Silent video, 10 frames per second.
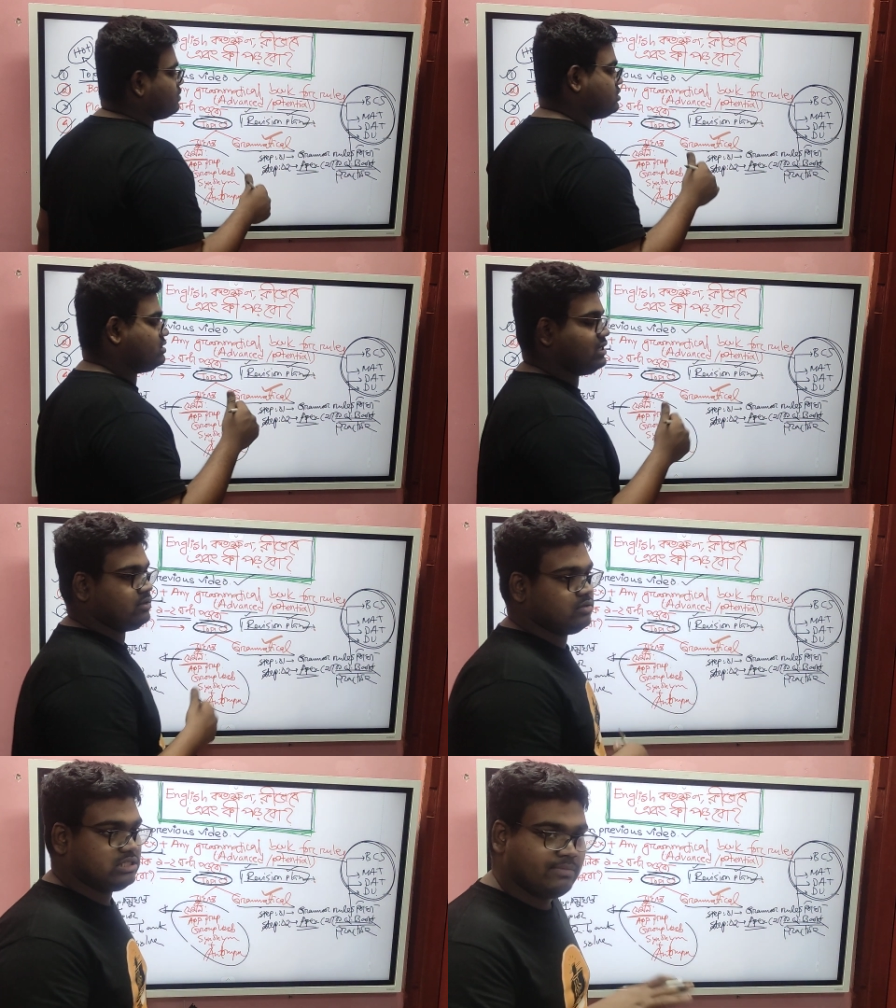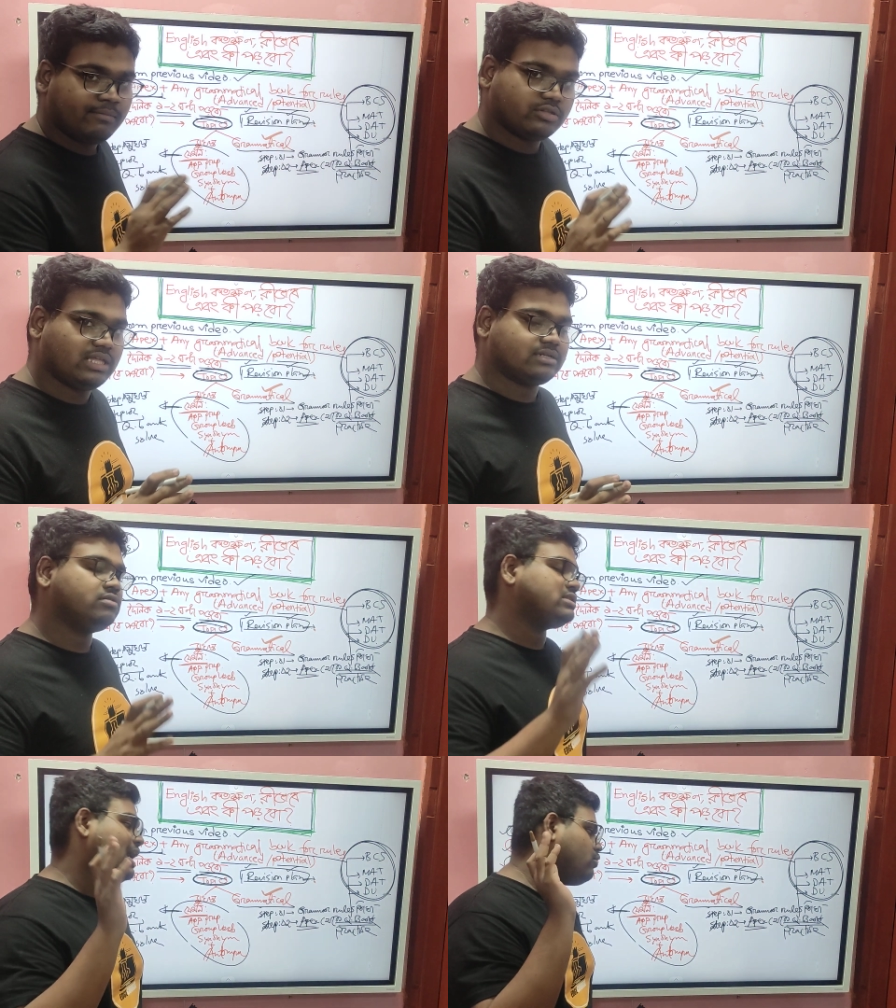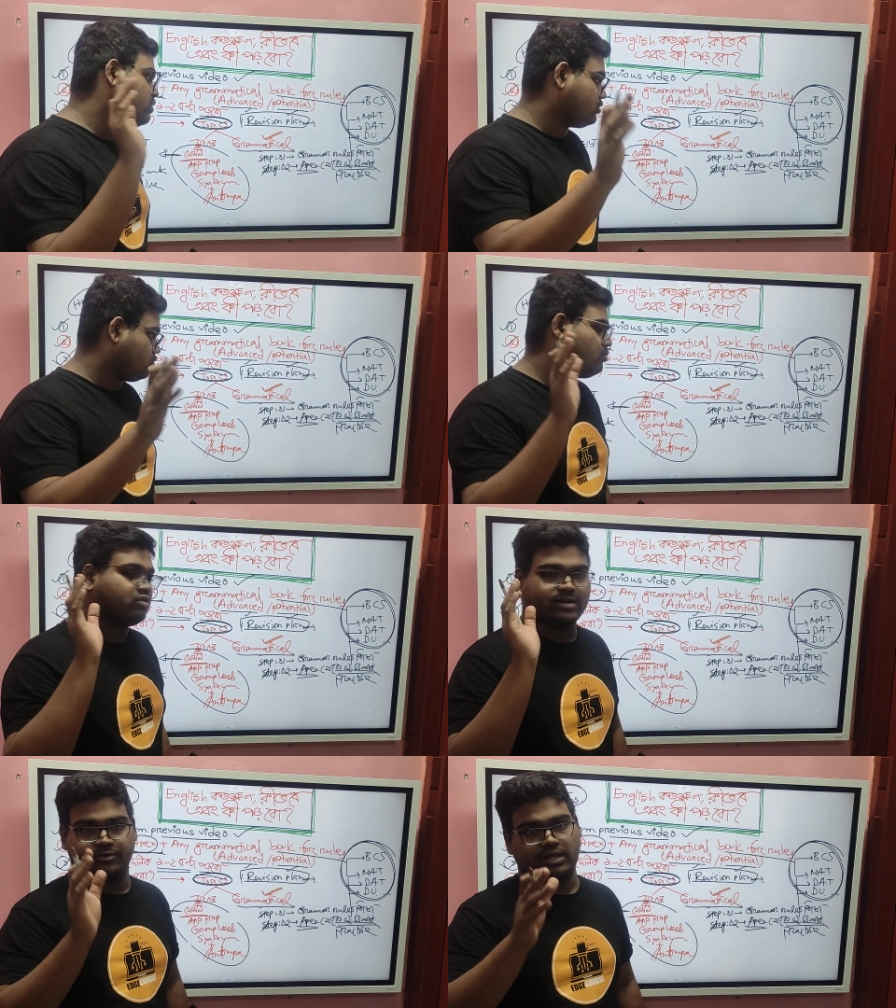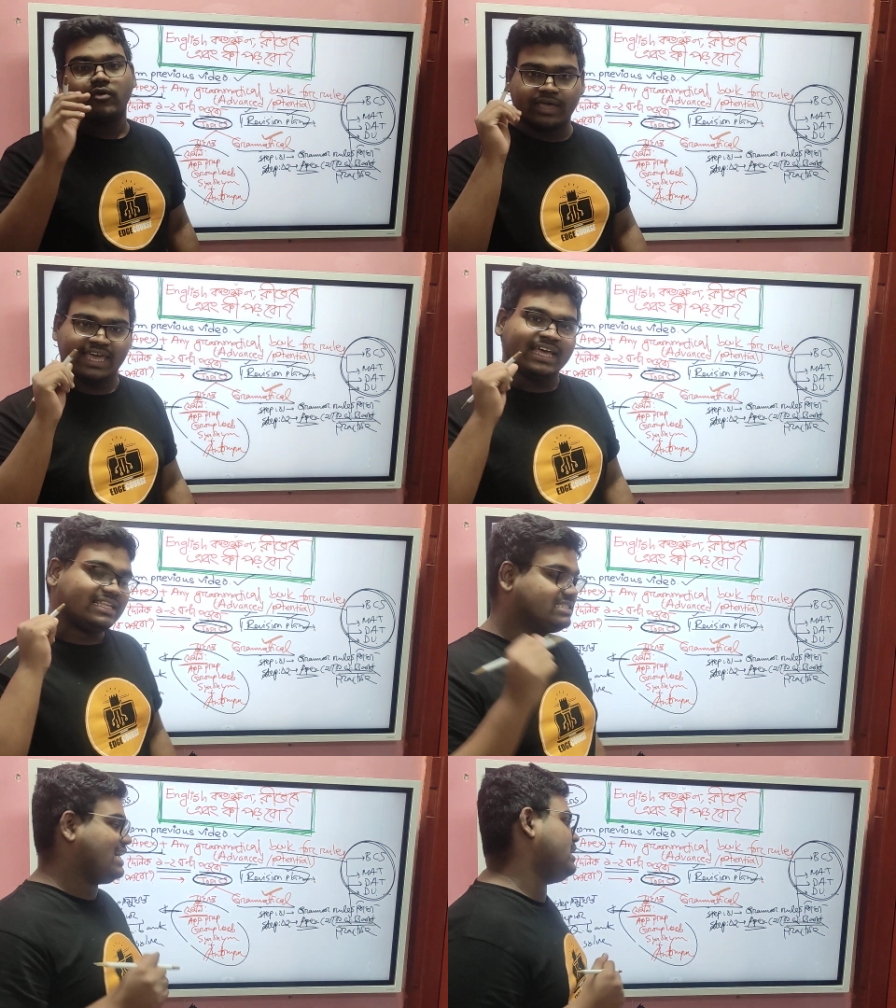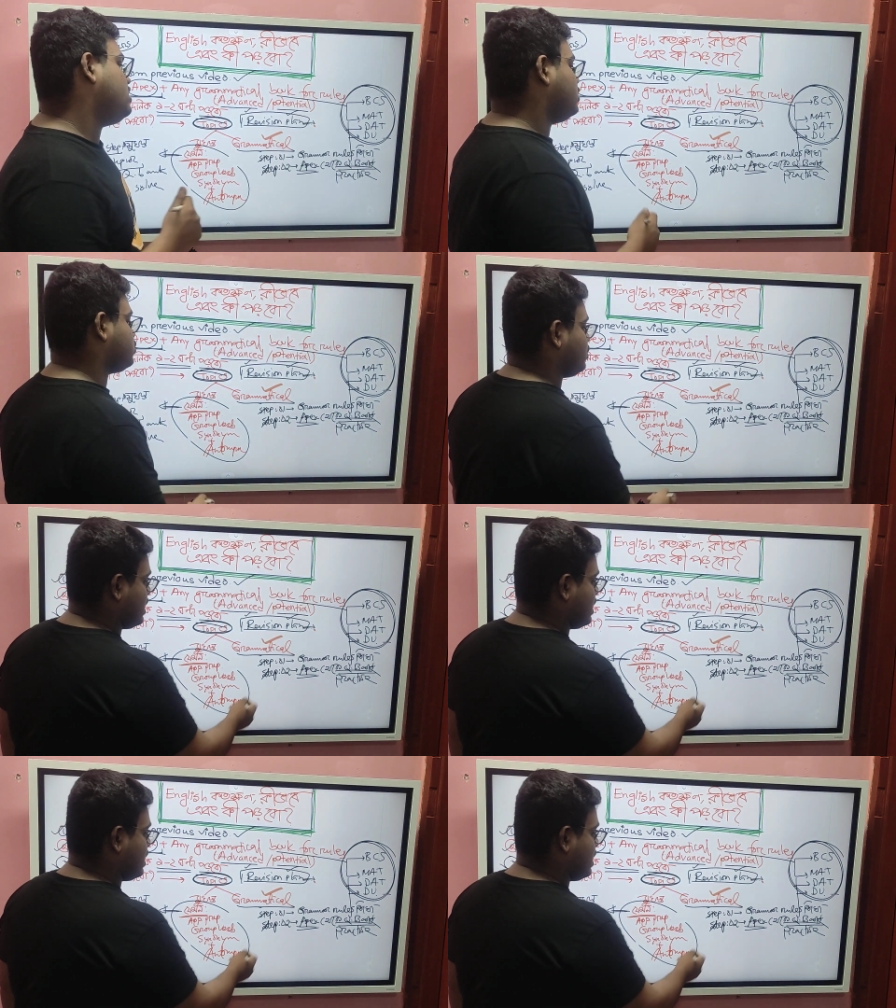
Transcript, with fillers: তোমরা যদি সীমাবদ্ধ থাকো তাও কিন্তু মোটামুটি হয়ে যায় সো